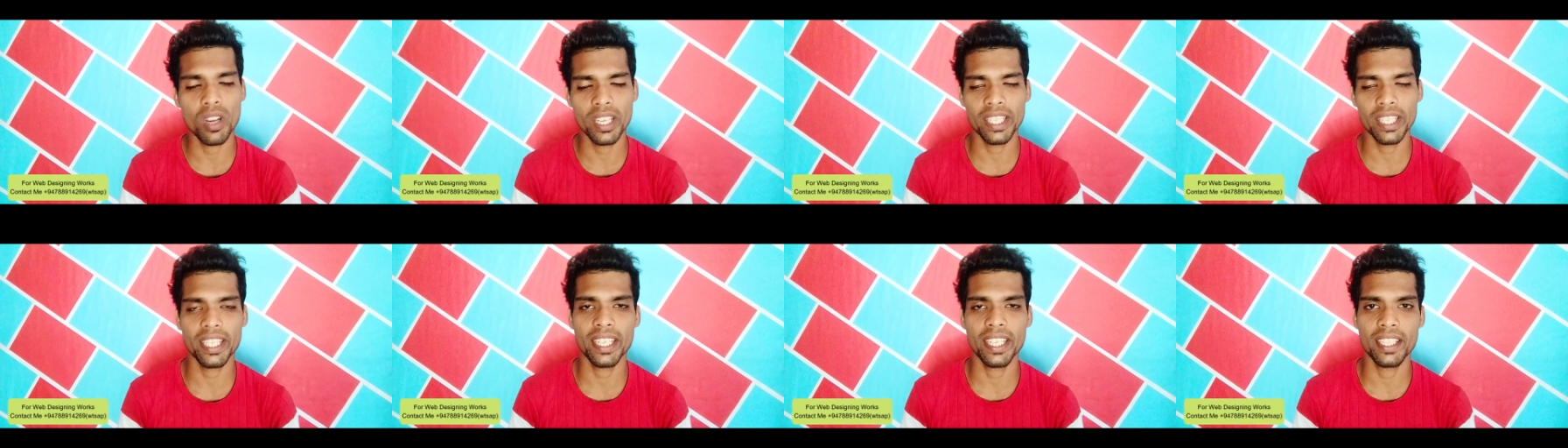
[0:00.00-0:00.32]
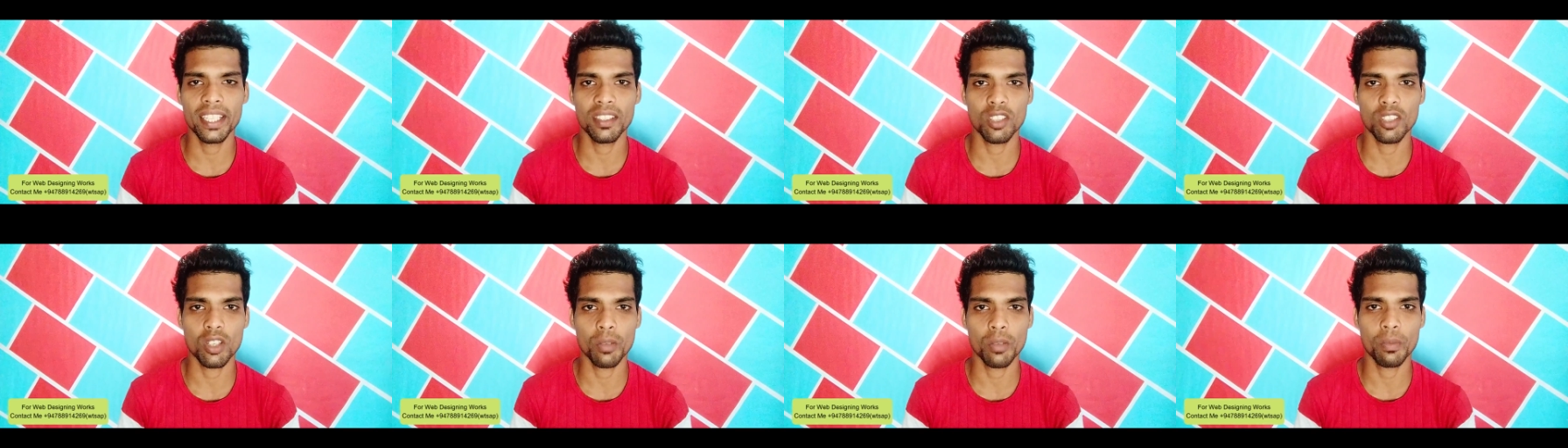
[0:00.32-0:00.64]

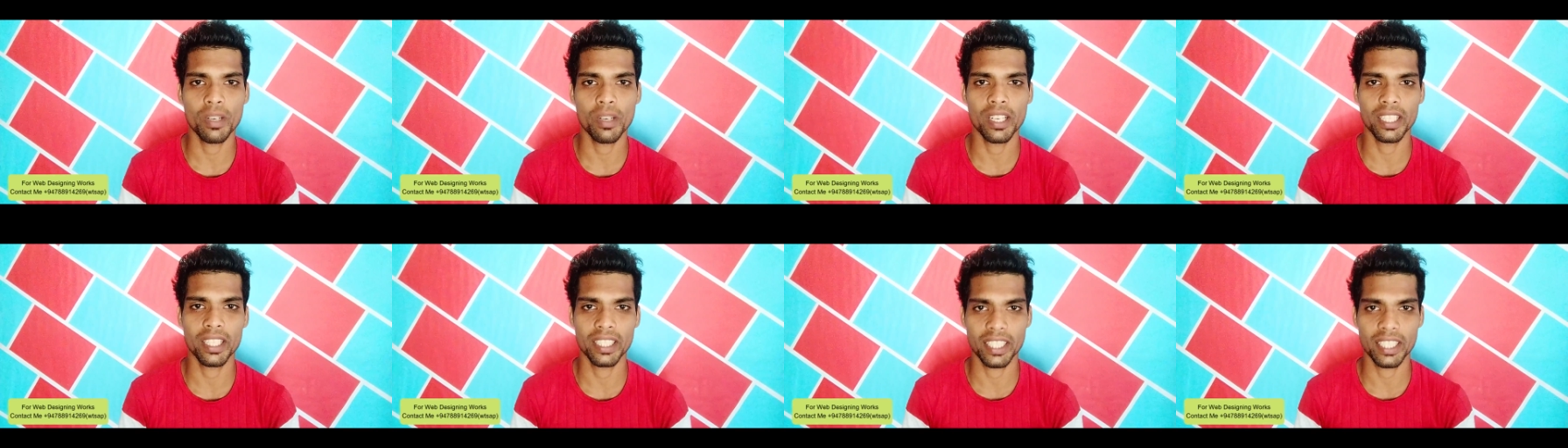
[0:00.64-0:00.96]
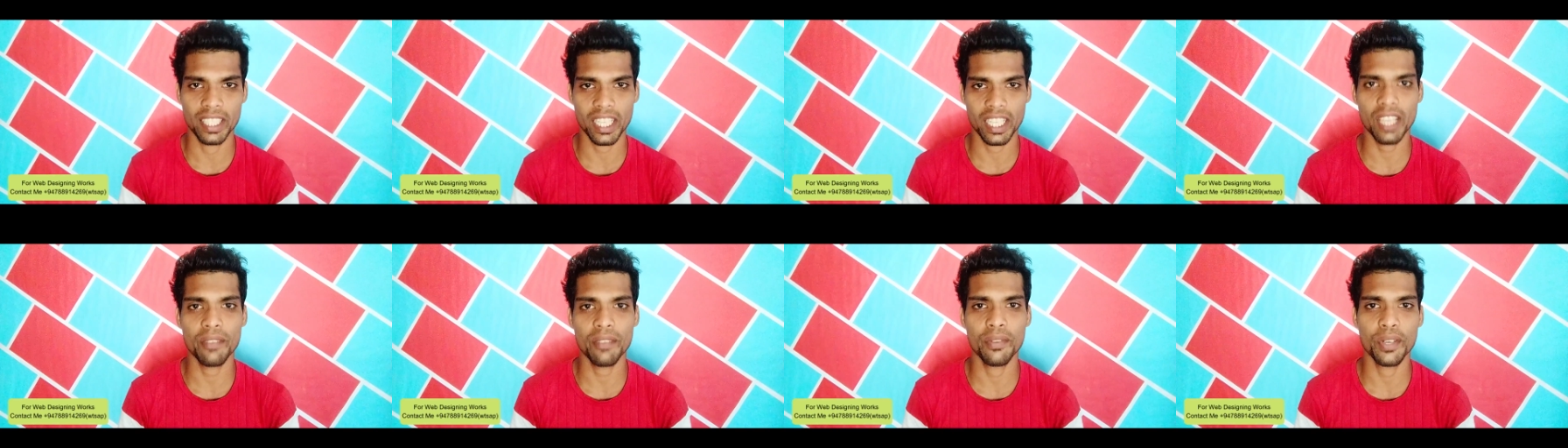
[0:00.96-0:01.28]
ஆன்லைன் தொடர்பான
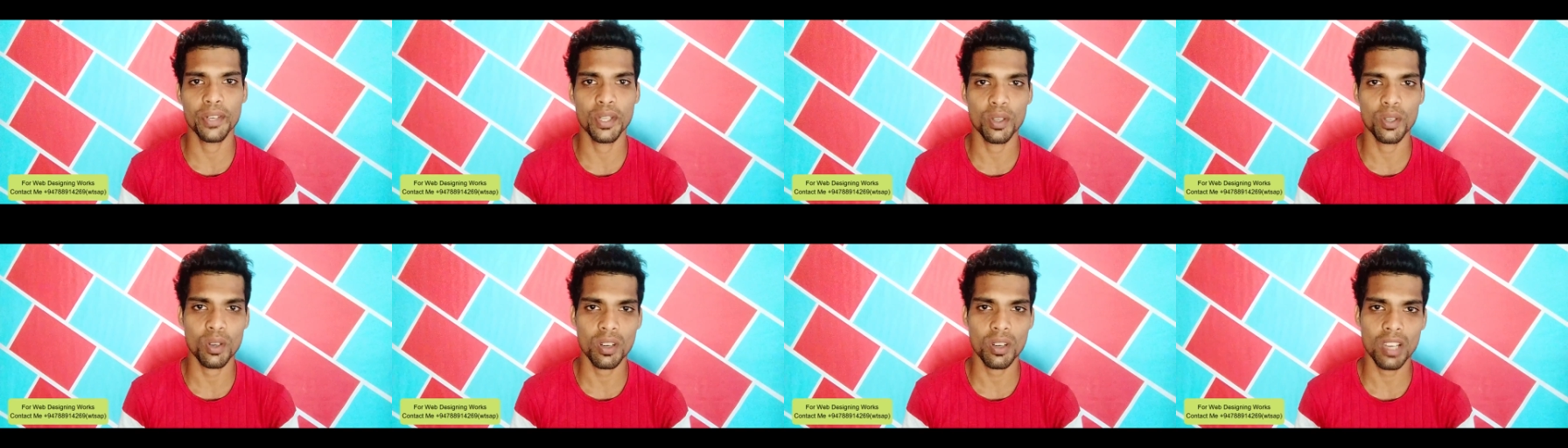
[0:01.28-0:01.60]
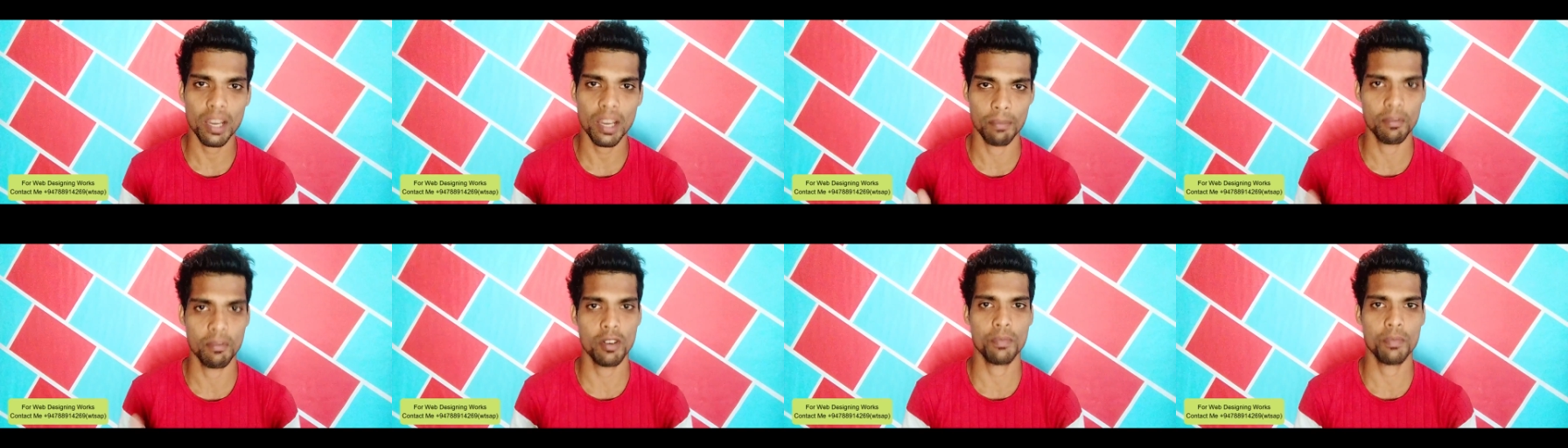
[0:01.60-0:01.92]
நிறைய
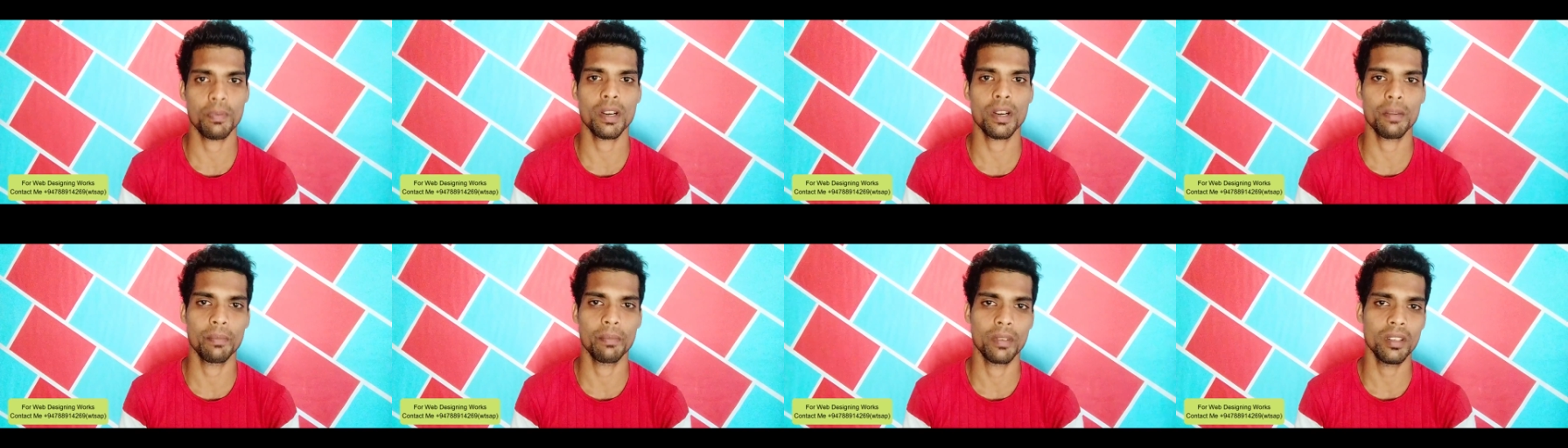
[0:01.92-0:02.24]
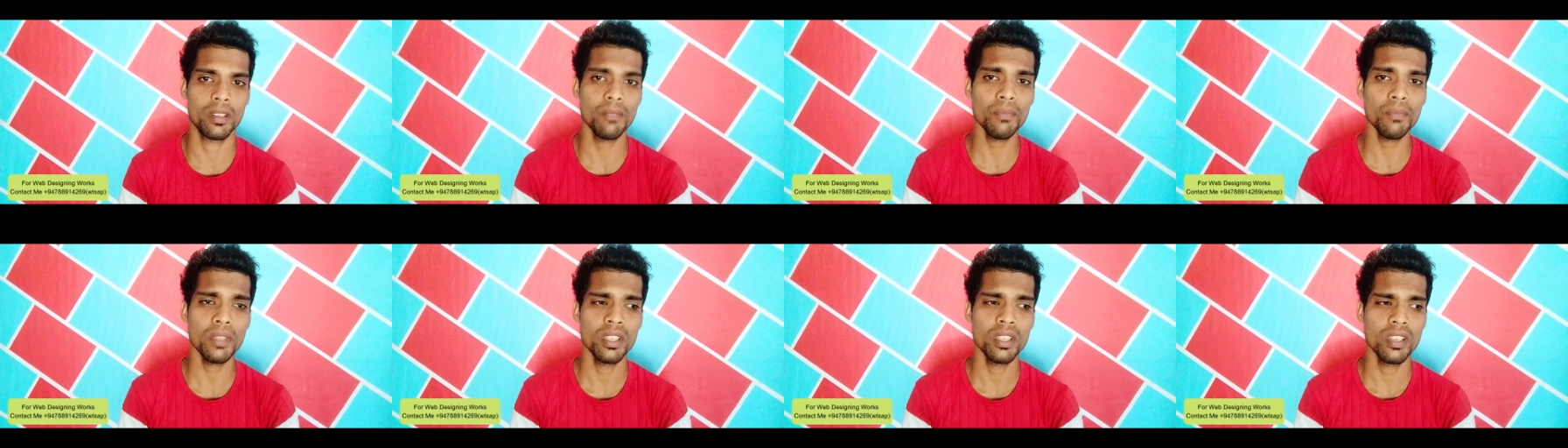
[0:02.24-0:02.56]
வீடியோக்கள் அப்லோட்
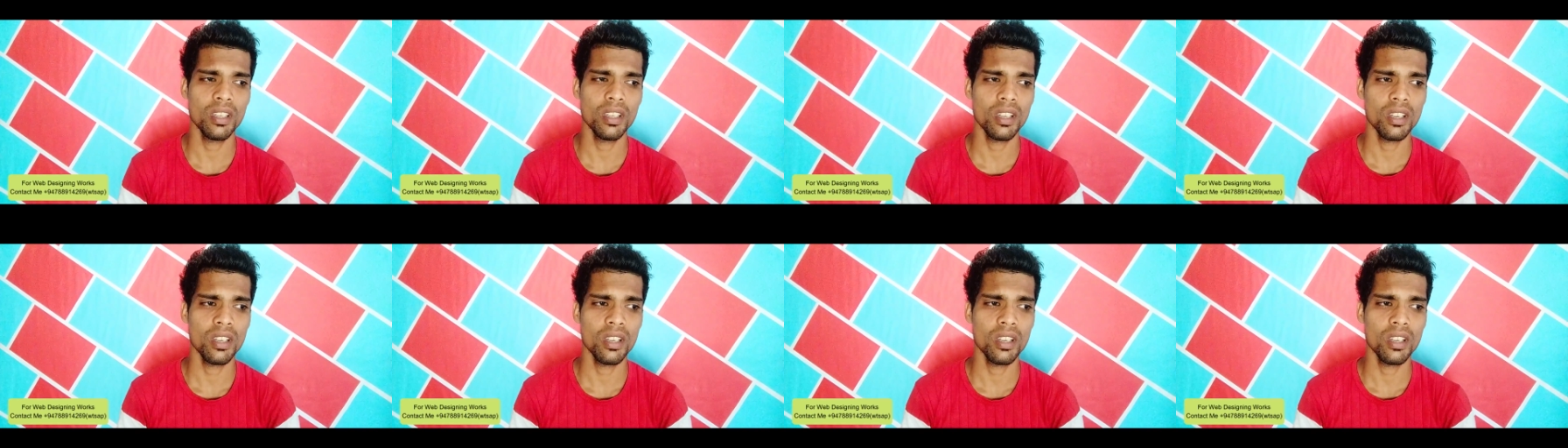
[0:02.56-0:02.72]
பண்ணப்படும்